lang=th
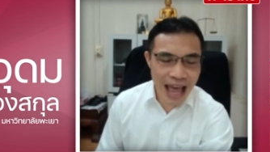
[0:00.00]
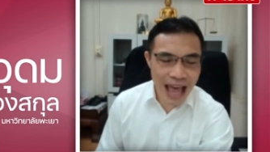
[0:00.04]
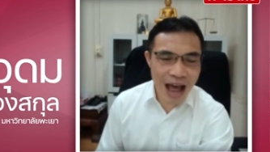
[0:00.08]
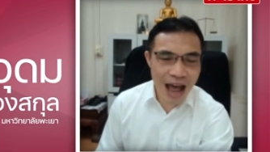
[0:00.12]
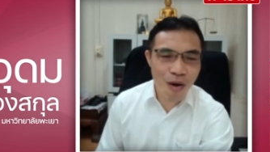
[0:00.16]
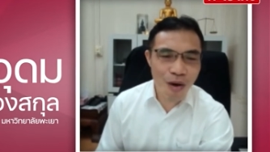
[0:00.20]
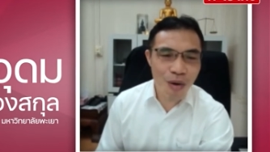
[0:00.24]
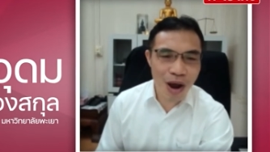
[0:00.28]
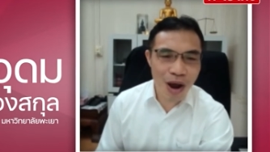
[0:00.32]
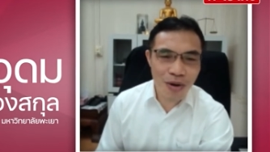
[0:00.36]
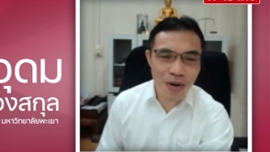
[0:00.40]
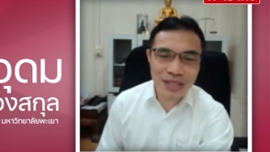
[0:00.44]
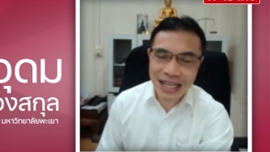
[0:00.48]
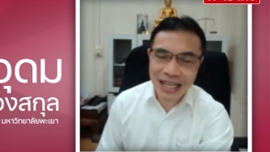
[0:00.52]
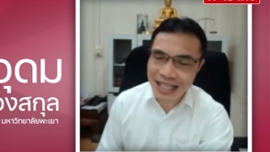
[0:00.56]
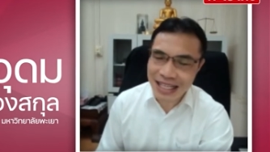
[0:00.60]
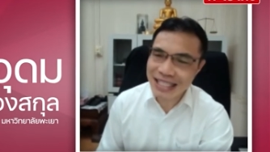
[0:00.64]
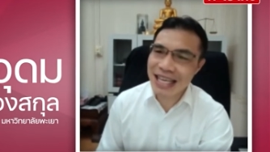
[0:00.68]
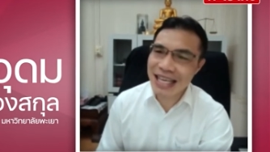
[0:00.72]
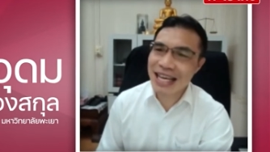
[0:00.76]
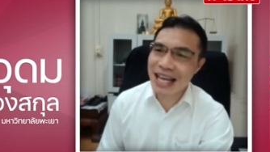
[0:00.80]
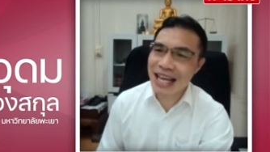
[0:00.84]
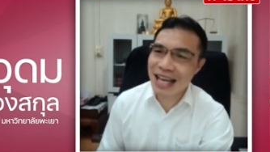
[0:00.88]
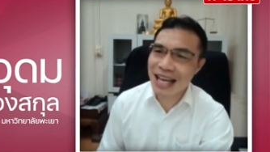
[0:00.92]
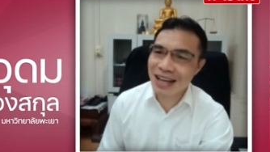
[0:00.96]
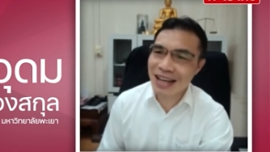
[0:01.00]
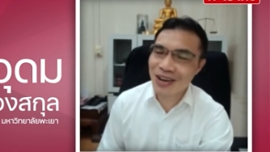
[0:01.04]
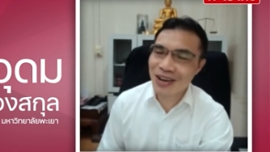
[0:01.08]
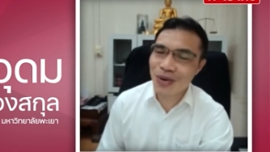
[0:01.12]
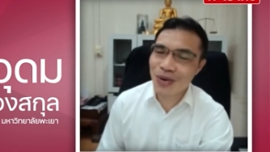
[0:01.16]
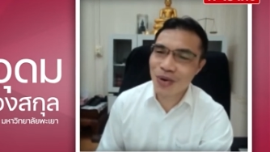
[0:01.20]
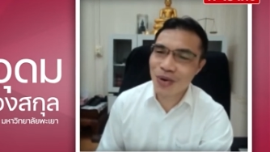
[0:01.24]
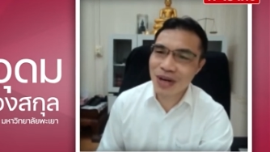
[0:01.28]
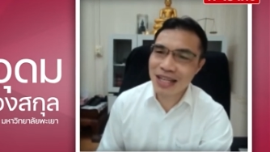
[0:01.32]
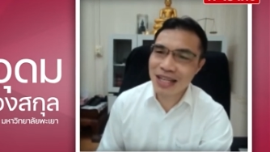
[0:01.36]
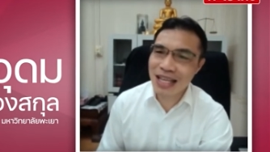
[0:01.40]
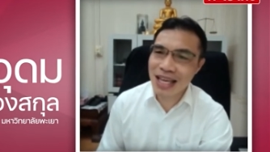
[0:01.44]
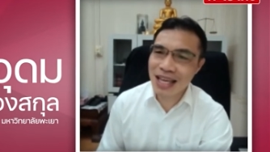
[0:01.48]
แต่เอาเข้าจริงๆอ่ะ
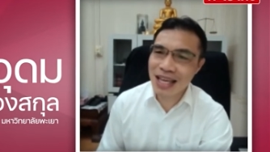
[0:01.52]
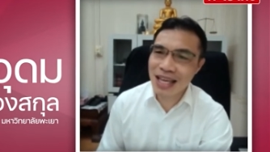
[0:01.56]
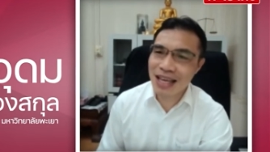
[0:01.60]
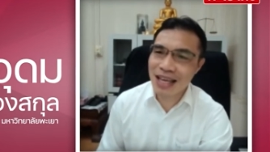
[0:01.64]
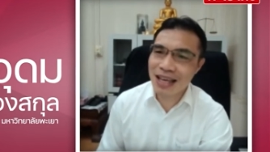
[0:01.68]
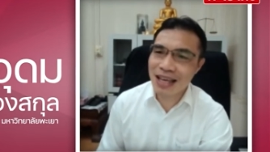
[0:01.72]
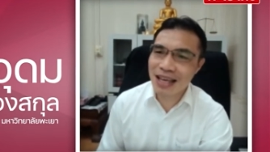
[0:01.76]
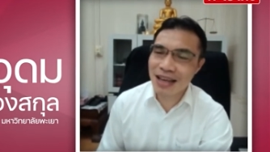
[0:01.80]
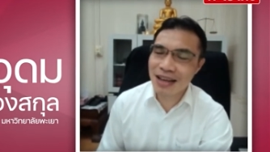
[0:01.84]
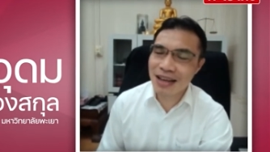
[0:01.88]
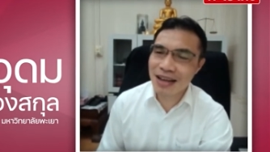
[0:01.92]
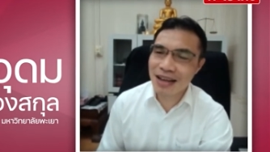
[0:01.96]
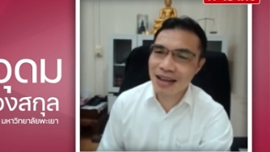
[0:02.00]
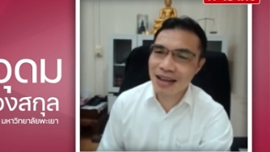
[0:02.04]
คนที่